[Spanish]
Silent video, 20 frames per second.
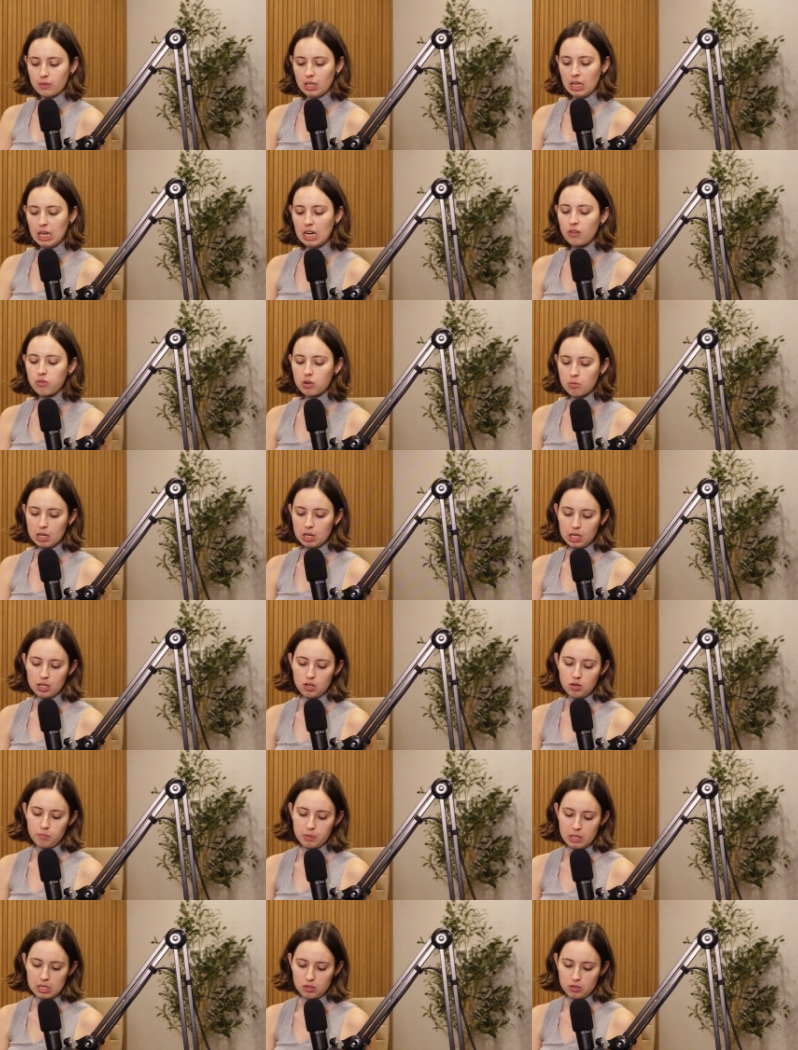Y la forma que
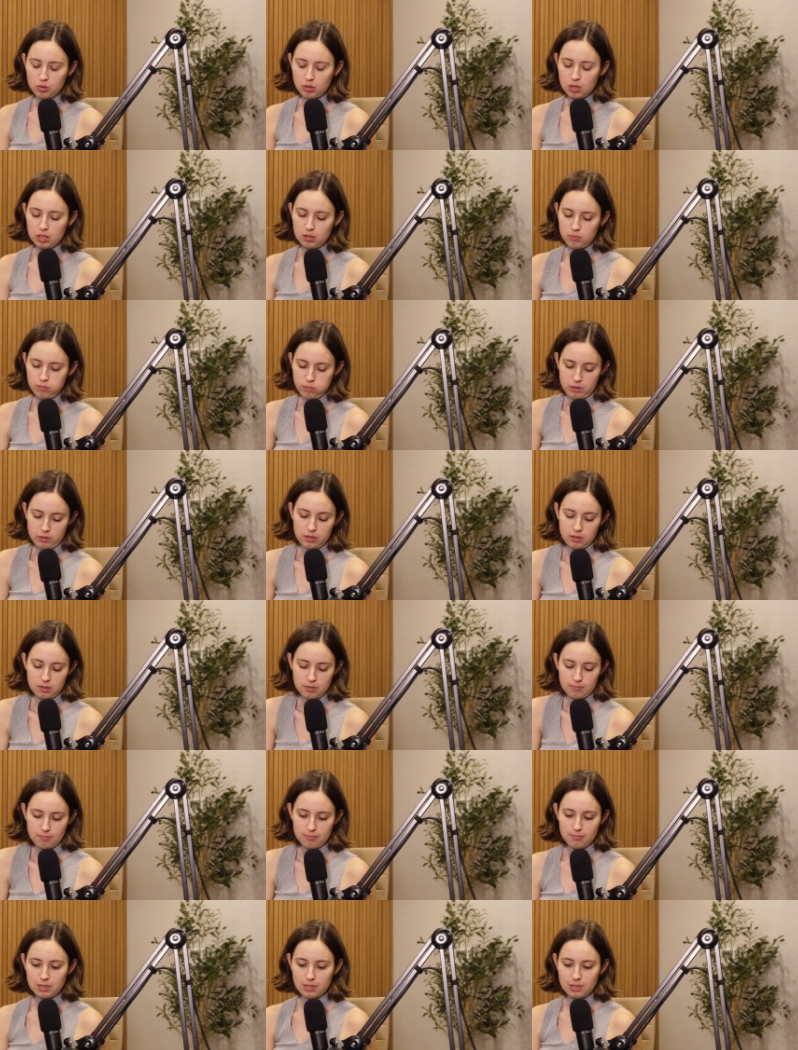yo pienso es, pues,